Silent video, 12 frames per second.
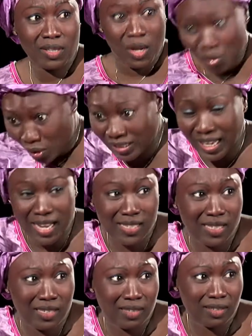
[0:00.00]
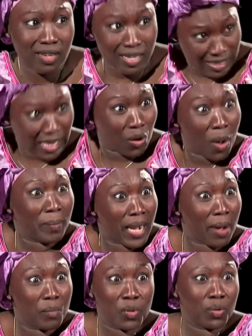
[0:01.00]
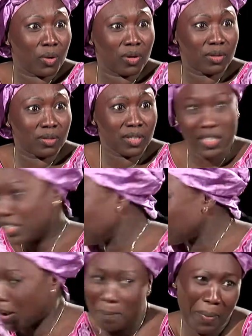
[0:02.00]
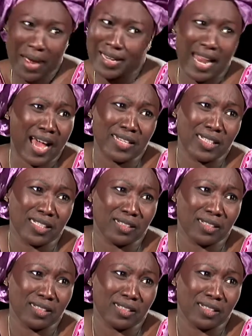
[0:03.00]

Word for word: le test, c'est comme l'amour. Il n'y a pas d'âge.